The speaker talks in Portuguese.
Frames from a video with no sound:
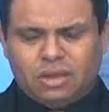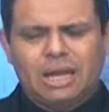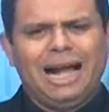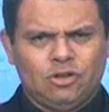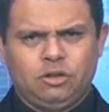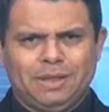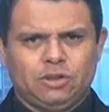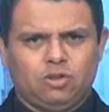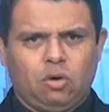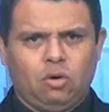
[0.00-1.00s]
as
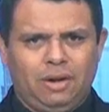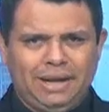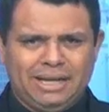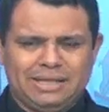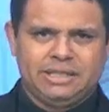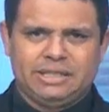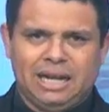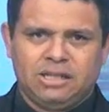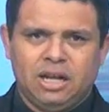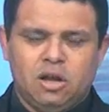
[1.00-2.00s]
últimas ocorrências
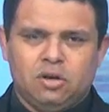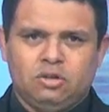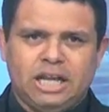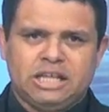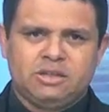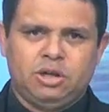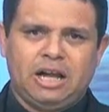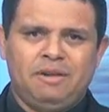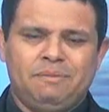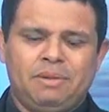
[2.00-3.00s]
registradas no
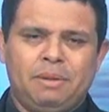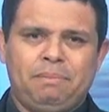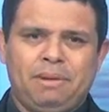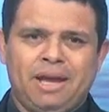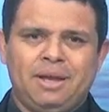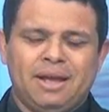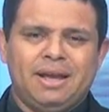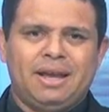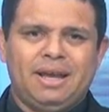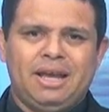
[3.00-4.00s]
18º BPM
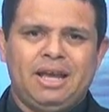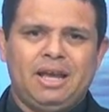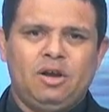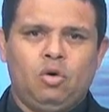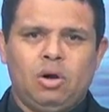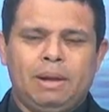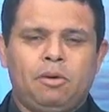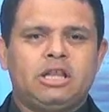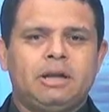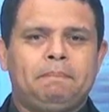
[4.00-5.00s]
e o
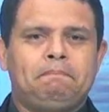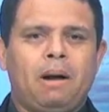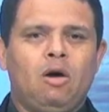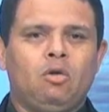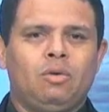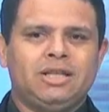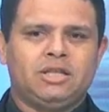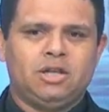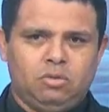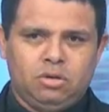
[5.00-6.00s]
repórter Paulo Andrew